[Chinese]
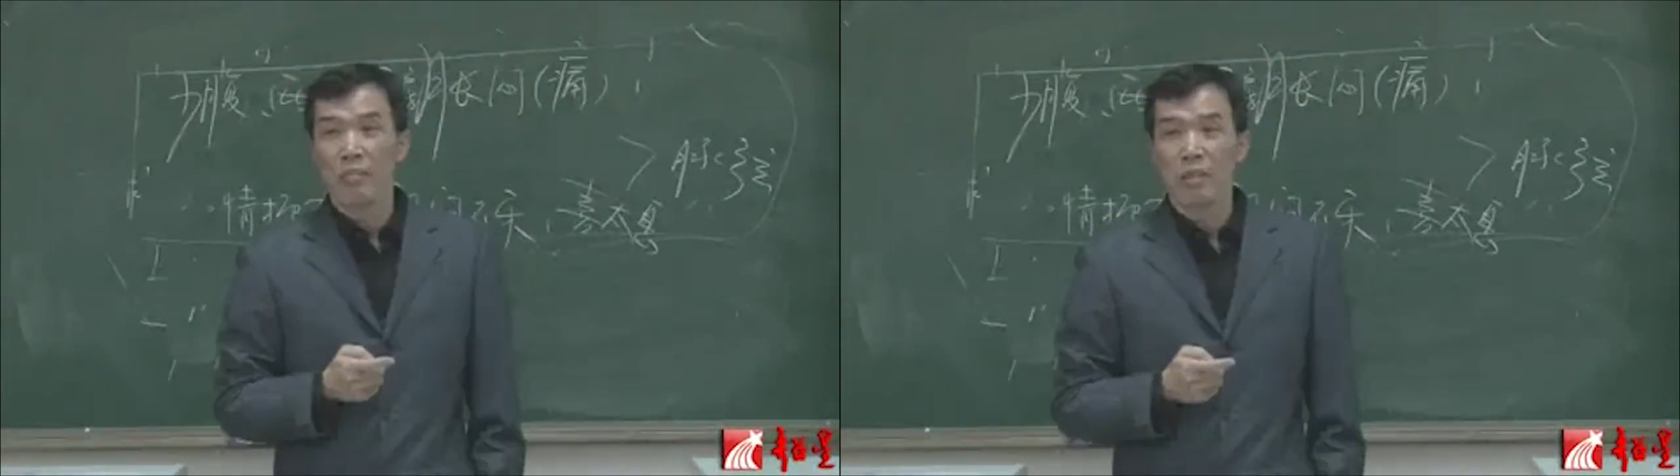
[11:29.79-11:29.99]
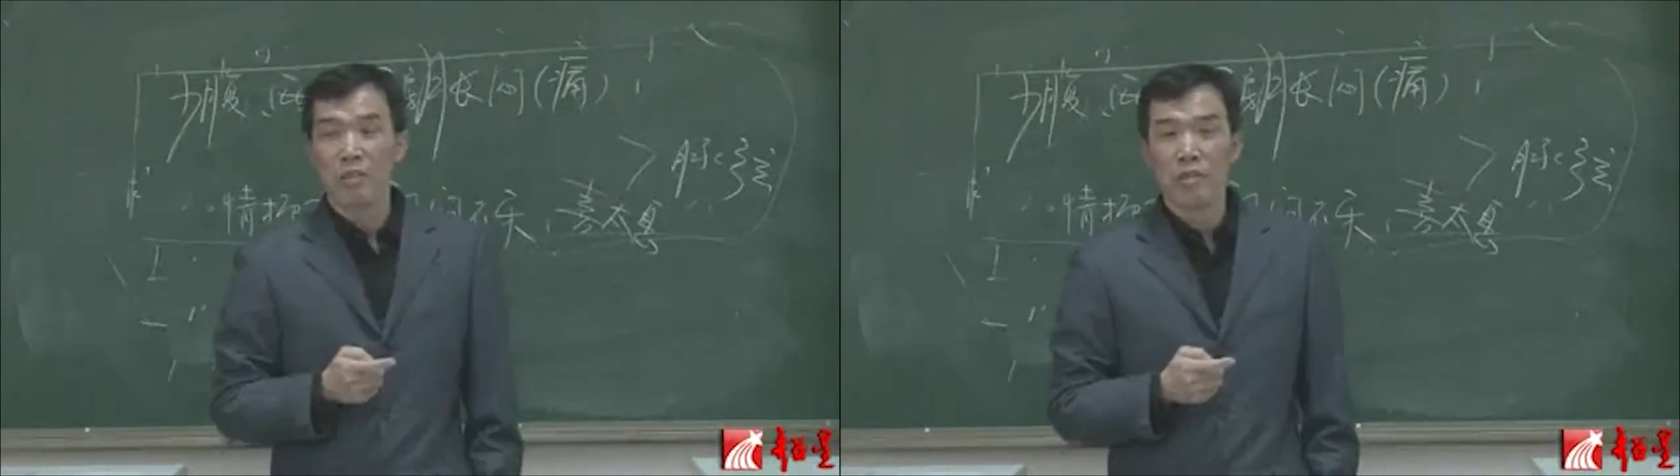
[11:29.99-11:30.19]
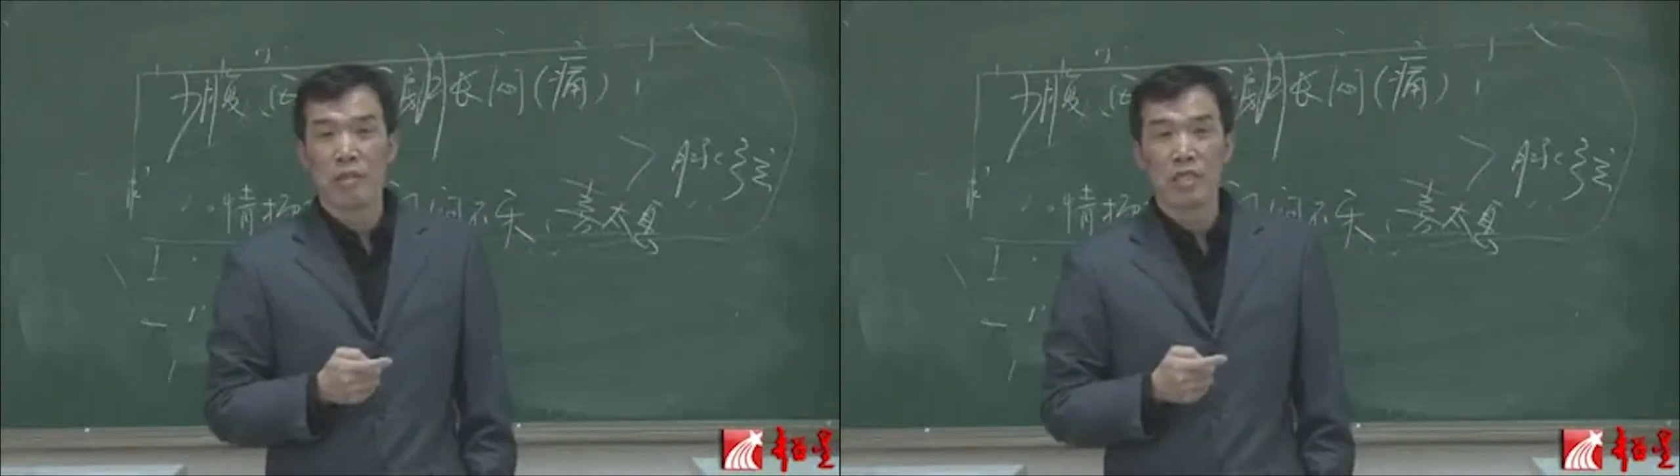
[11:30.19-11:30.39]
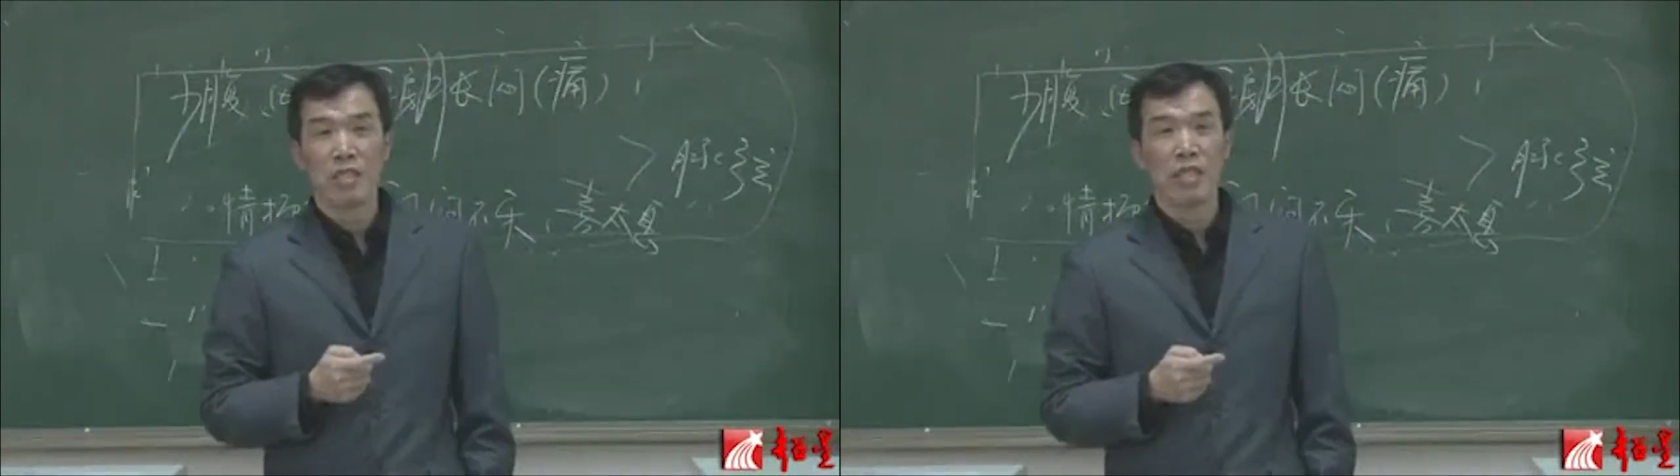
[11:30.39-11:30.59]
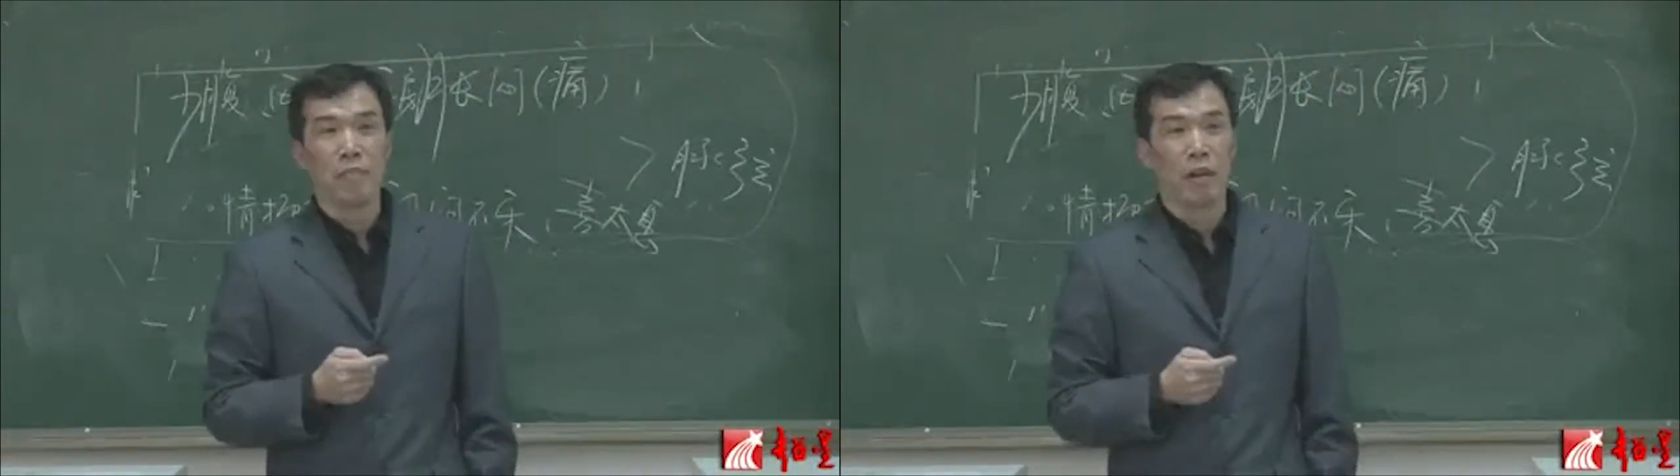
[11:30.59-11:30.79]
比如说有个
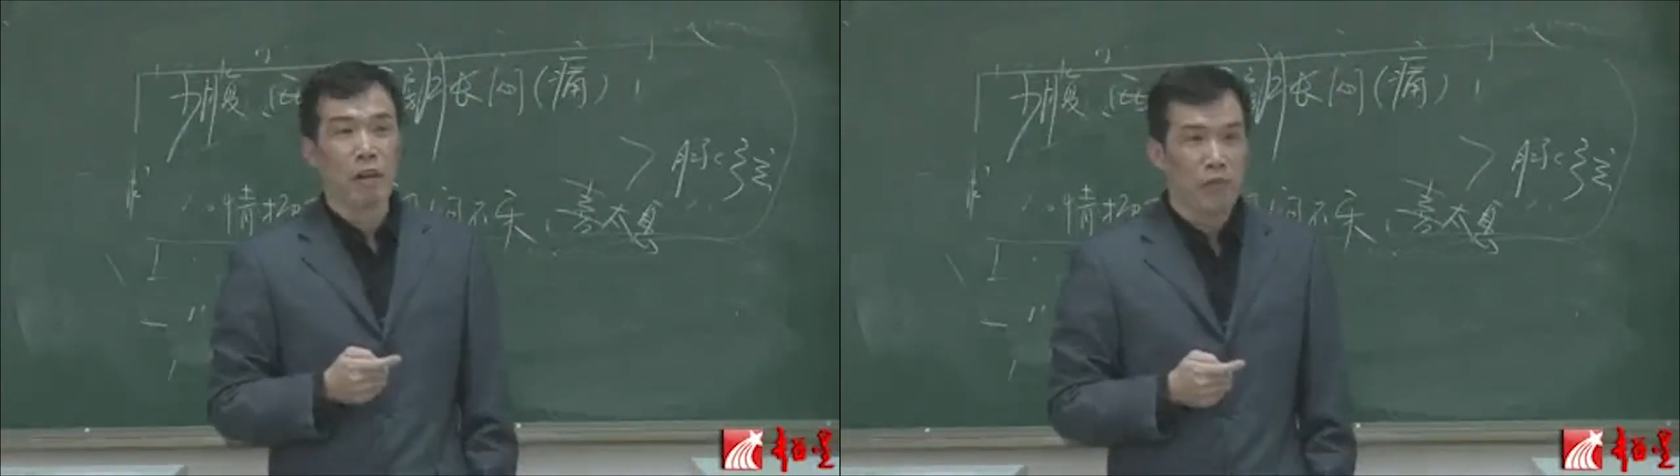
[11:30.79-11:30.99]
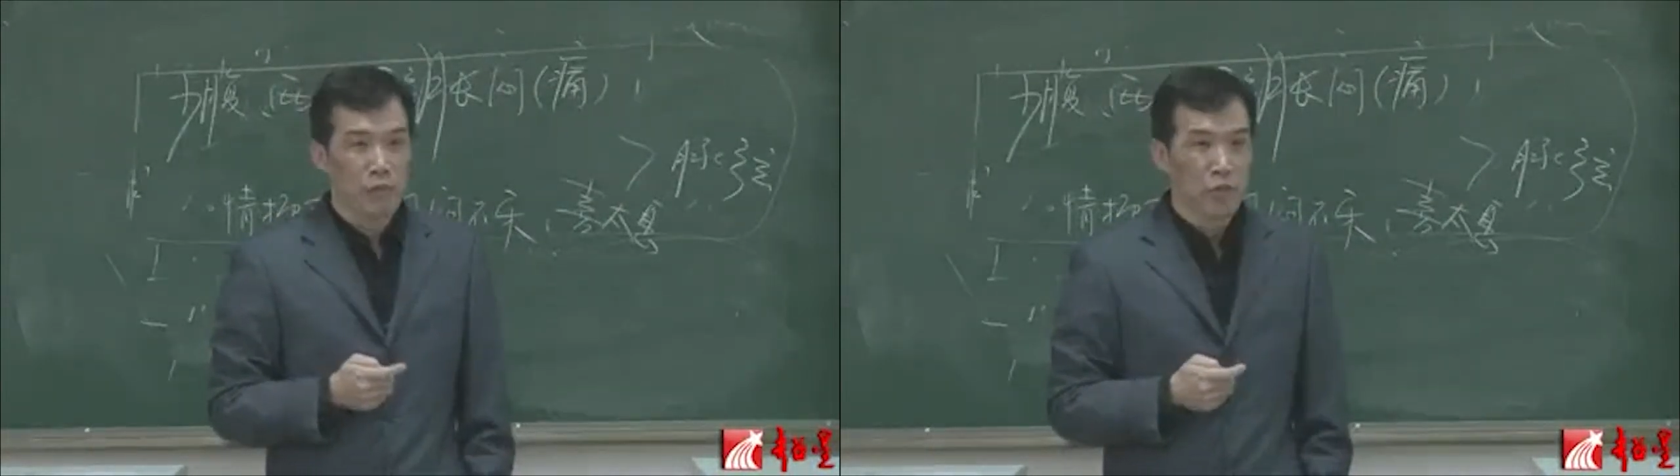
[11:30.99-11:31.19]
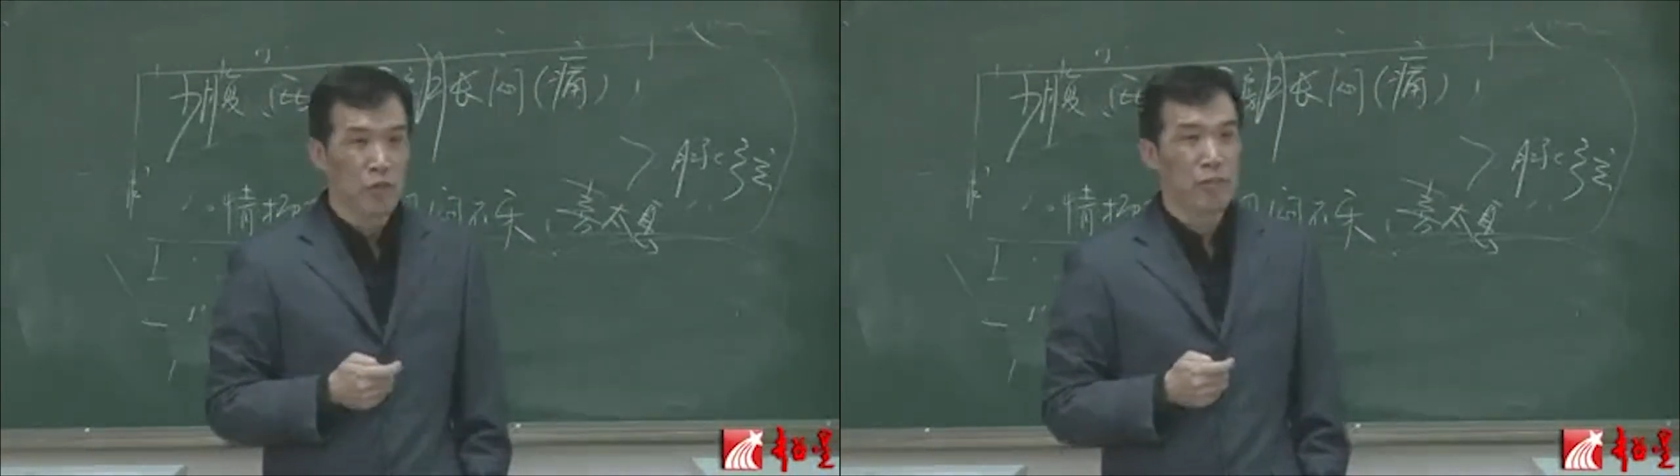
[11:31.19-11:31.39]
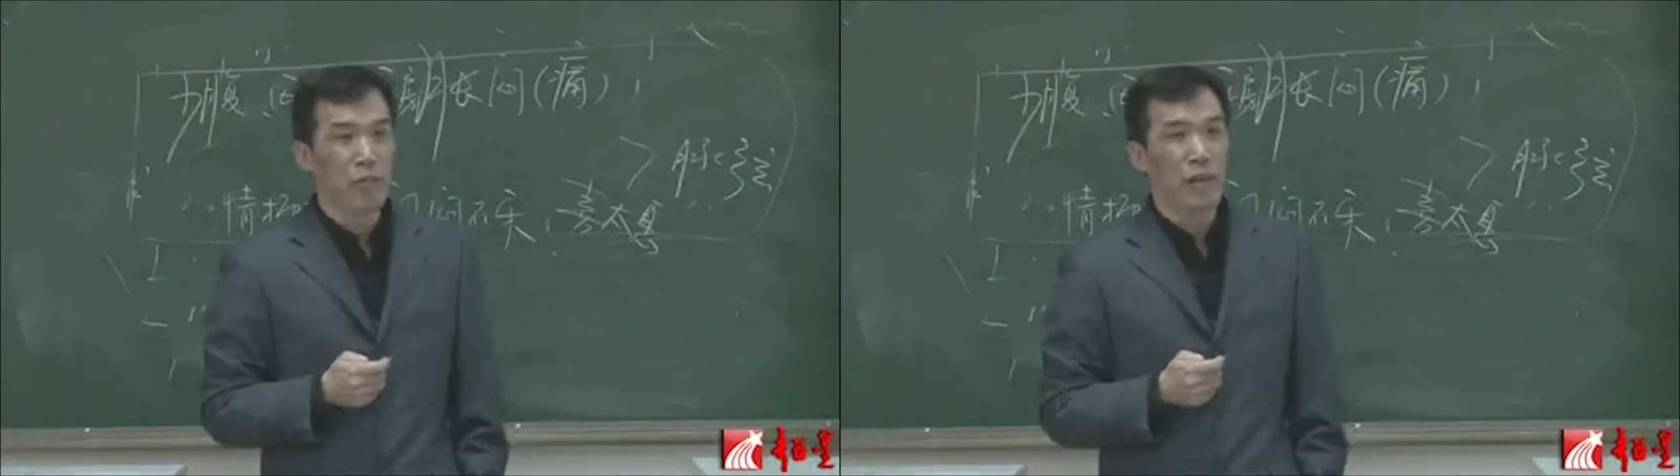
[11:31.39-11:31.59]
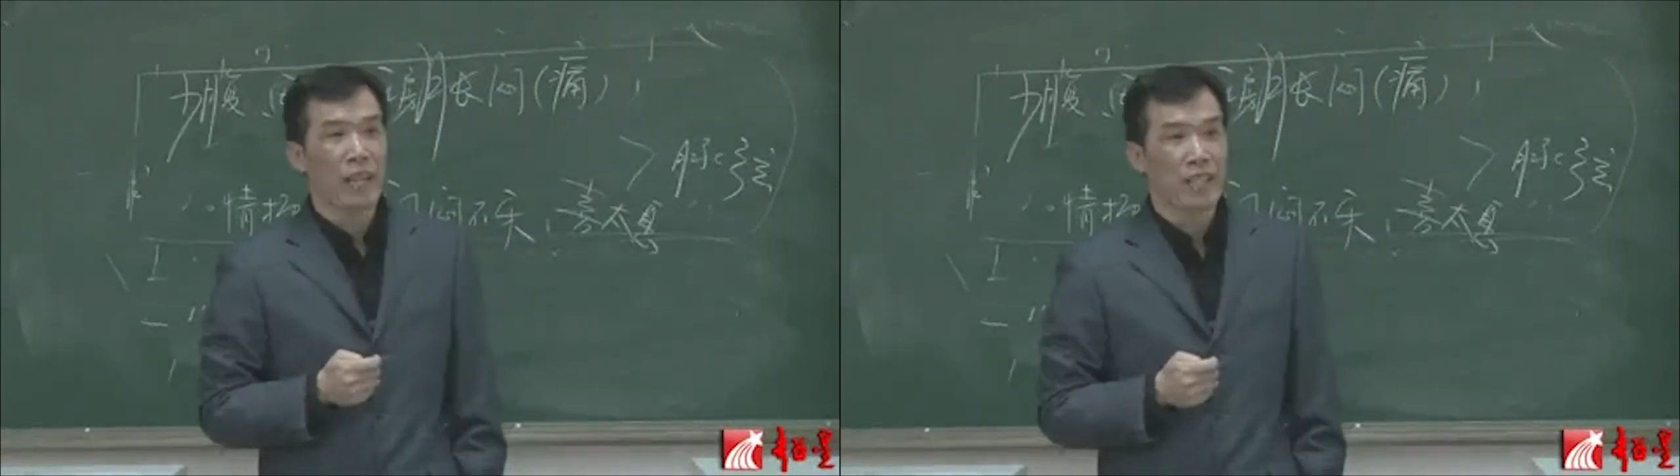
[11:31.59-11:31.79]
心理包袱，有一
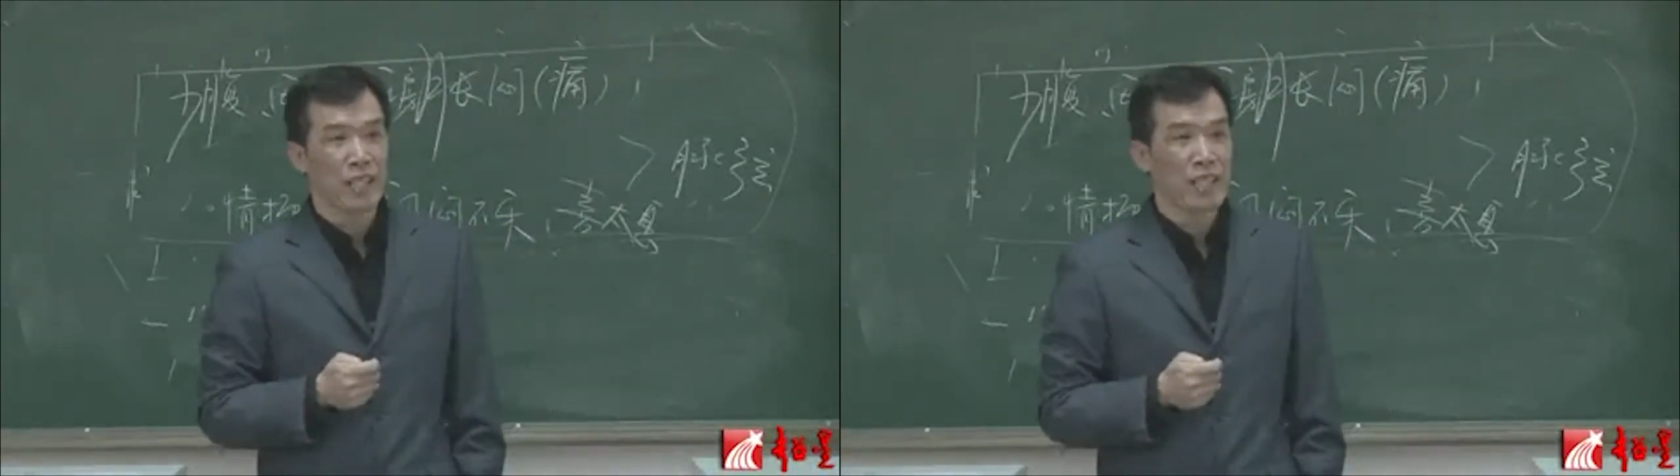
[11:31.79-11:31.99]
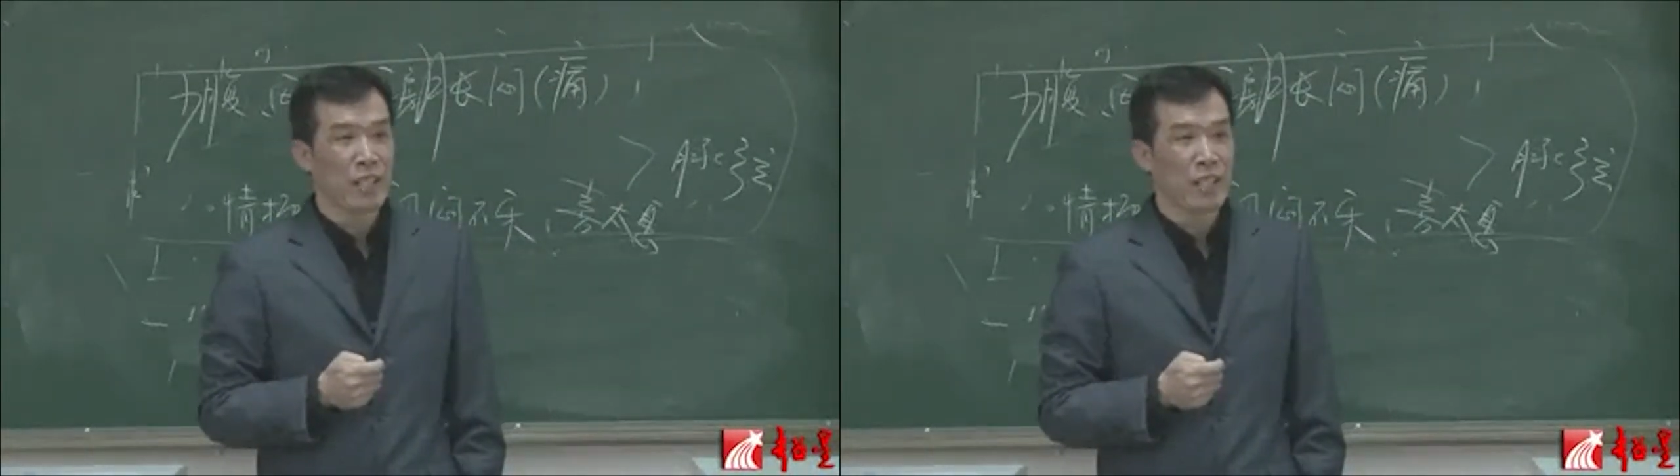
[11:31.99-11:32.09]
百斤，